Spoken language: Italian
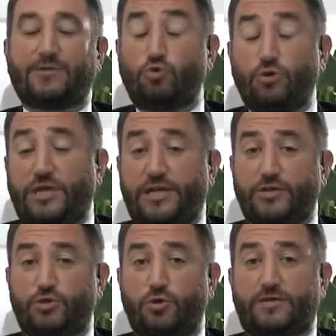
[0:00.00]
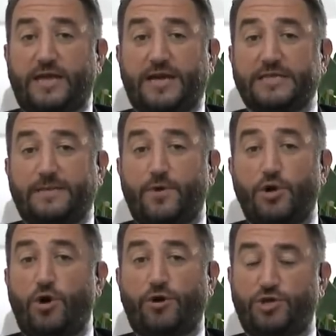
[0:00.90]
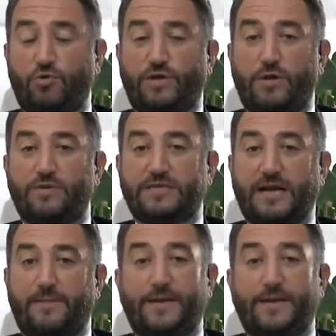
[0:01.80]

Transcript: a tutti gli insulti che ad esempio io ho ricevuto in questa